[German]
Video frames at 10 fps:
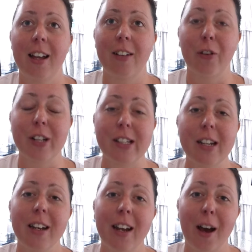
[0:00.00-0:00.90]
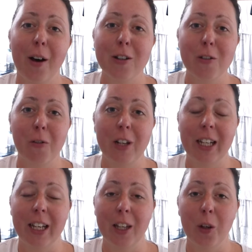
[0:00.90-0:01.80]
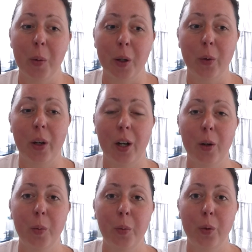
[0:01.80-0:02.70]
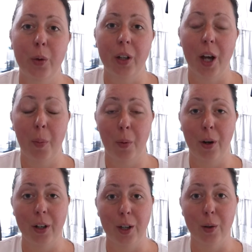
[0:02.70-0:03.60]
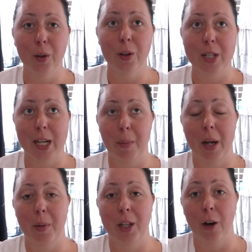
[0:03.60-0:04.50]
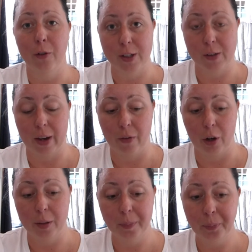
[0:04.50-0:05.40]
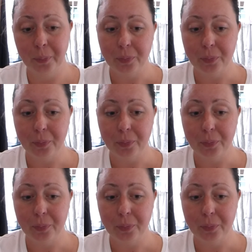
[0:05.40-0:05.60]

Von Sydney aus fliege ich über Kuala Lumpur nach Borneo und da bleibe ich auch für zwei Wochen.